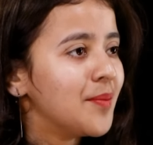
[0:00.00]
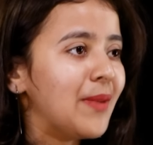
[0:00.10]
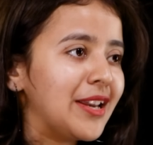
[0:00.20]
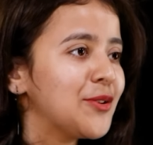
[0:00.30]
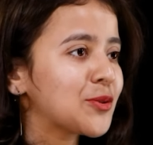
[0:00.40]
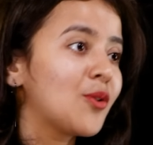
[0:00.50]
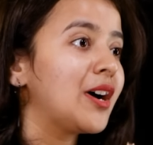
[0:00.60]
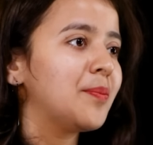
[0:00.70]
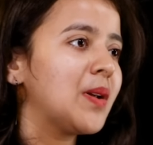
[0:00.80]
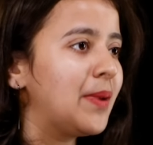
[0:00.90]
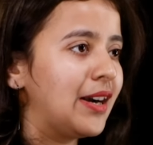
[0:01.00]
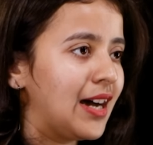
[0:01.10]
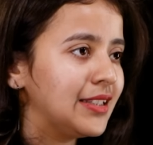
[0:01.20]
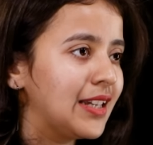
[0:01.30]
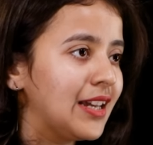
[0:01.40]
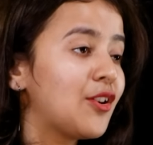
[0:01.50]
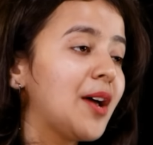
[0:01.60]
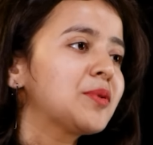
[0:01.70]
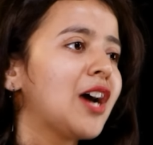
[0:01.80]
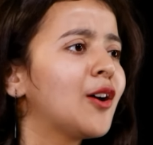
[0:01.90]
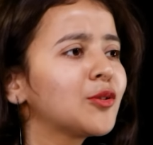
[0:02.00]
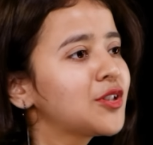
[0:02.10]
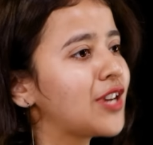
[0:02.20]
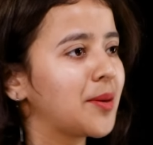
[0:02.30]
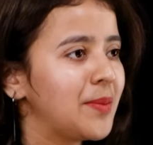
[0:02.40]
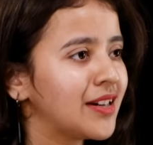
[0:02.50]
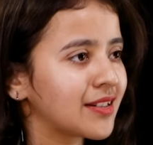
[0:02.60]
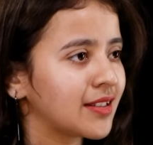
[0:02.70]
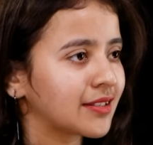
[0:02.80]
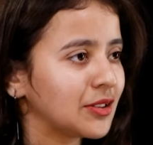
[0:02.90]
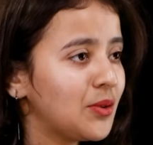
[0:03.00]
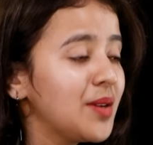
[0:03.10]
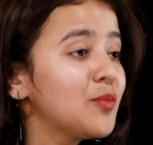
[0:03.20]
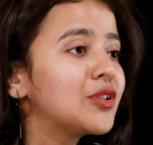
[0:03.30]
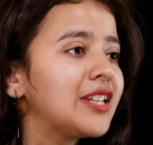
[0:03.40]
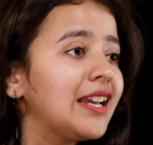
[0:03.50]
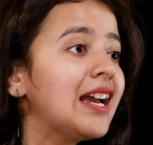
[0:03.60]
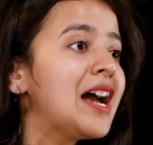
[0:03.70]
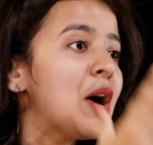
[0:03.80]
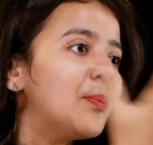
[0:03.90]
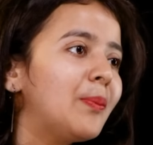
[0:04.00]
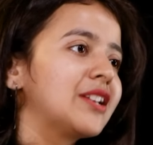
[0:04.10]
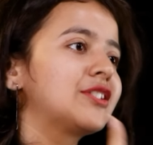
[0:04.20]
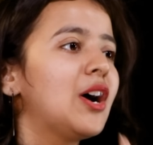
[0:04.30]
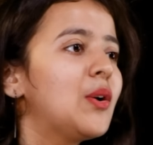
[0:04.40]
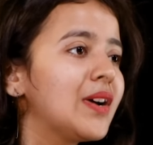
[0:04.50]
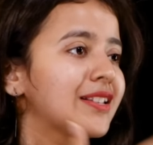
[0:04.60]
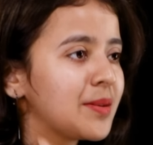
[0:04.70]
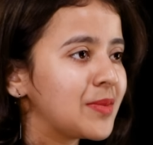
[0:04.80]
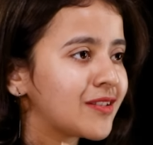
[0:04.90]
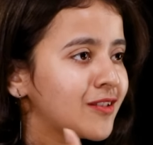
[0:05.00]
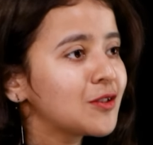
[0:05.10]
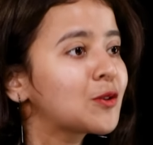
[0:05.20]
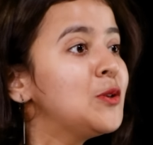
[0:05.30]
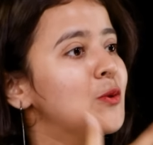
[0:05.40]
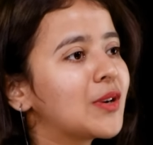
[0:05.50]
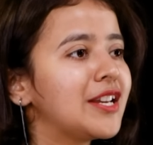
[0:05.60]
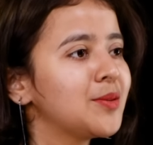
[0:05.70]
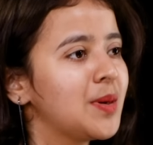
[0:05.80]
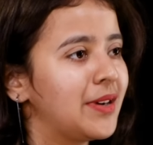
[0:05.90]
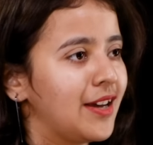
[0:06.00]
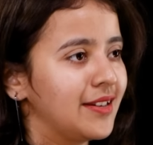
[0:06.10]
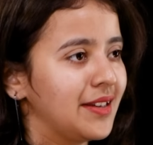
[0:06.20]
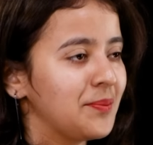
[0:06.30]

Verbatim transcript: मैंने उसको घर पर पढ़ा दिया है और आप चाहो तो चेक भी कर सकते हो एंड मुझे बचा हुआ सेमेस्टर उसको यूकेजी में पढ़ाना